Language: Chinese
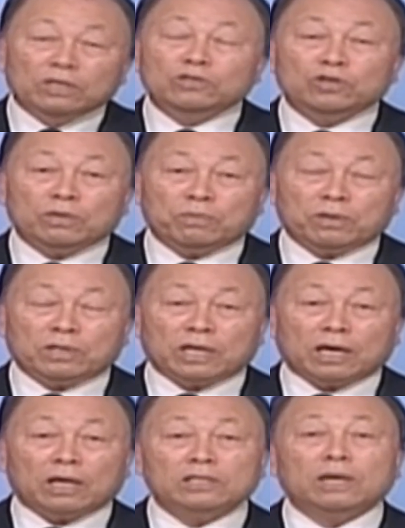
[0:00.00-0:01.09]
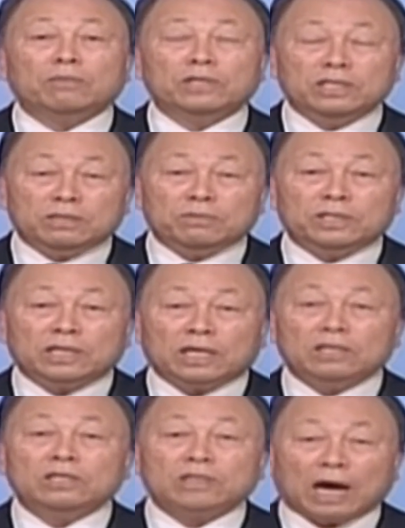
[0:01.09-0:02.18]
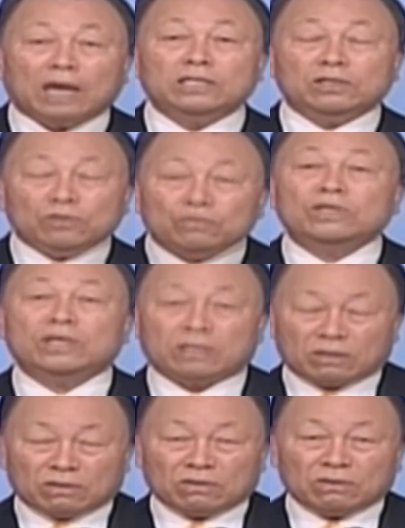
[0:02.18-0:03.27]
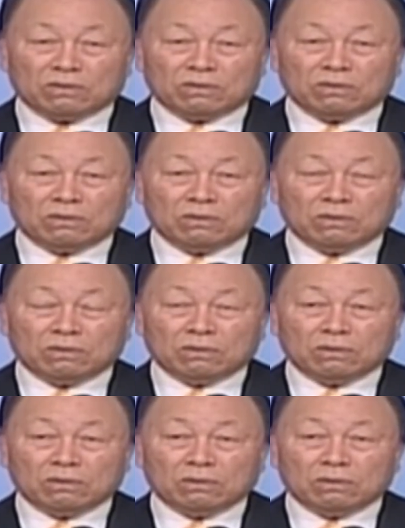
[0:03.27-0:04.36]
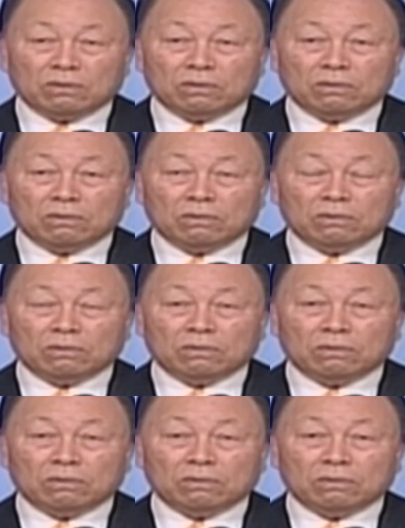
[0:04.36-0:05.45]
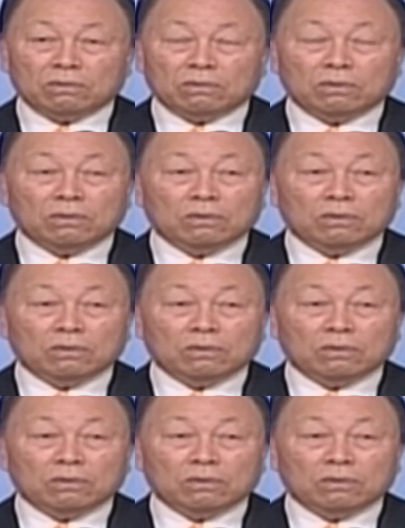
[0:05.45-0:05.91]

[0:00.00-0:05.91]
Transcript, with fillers: 所以无赖杀死你。你赚钱了吗？我不让你花钱，